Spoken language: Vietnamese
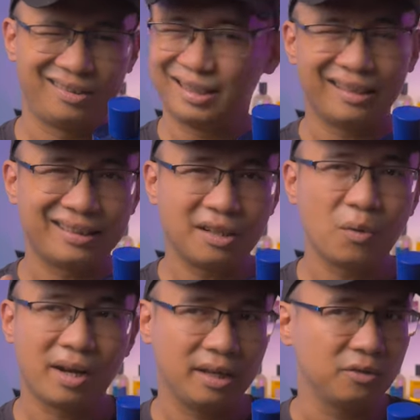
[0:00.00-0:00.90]
Thật ra chai nước
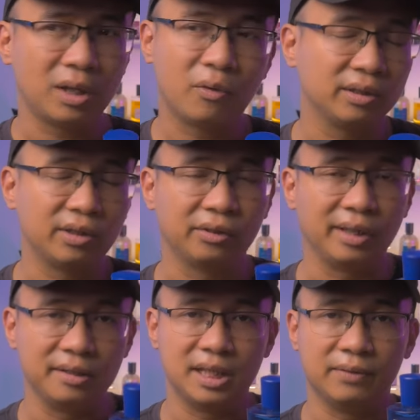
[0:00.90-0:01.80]
hoa này chúng ta hoàn toàn có
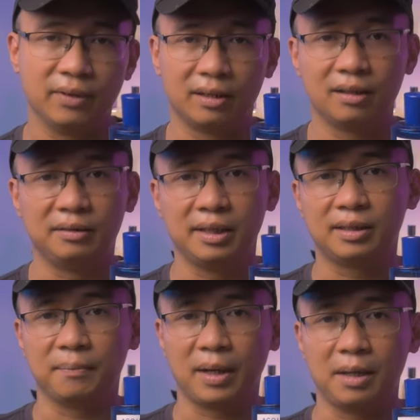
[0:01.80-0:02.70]
thể xịt vào cái thời tiết
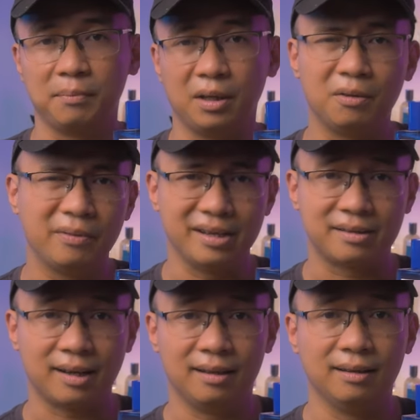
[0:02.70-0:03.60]
tầm này mà không hề
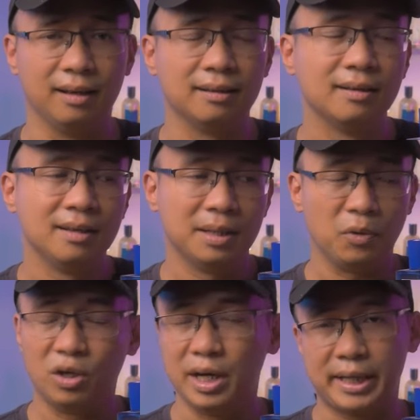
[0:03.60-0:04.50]
sợ là
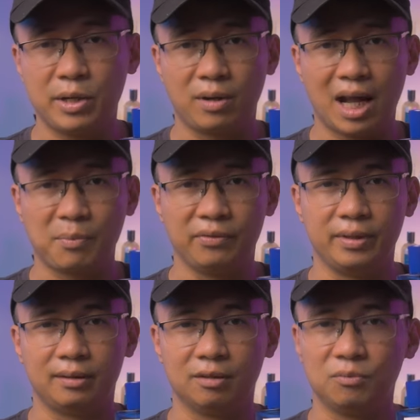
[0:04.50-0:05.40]
mọi người kêu ca, bởi
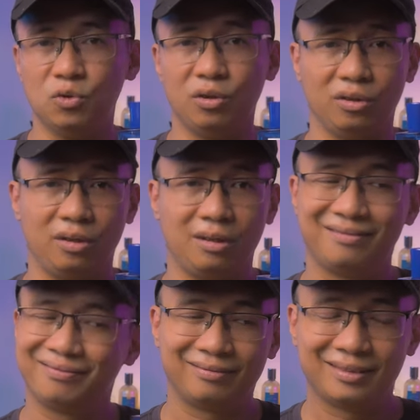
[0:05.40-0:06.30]
vì tông mùi của nó
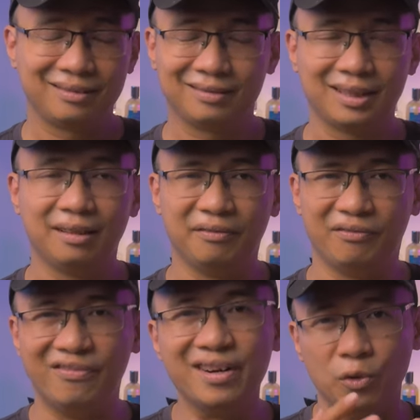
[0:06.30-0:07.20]
rất là
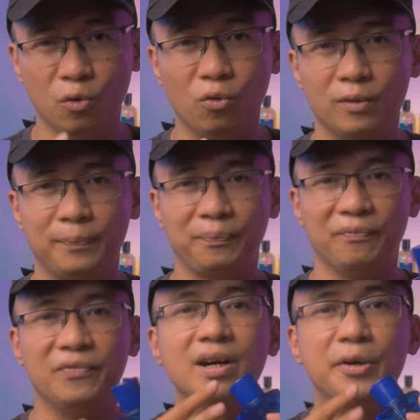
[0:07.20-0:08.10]
vừa đủ, vừa